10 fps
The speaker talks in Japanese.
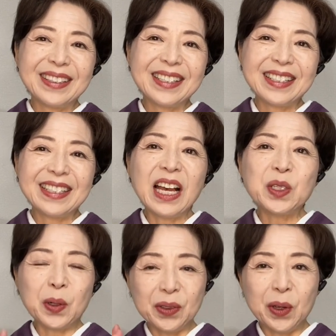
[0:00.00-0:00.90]
3
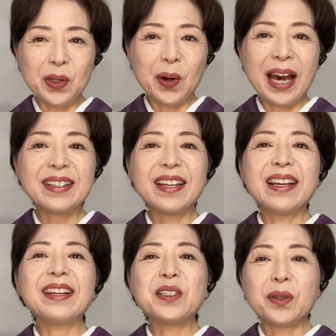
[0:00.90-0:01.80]
色の色入って
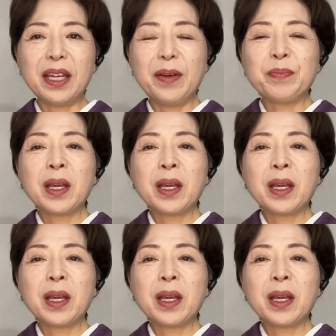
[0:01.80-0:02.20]
ないでしょうね。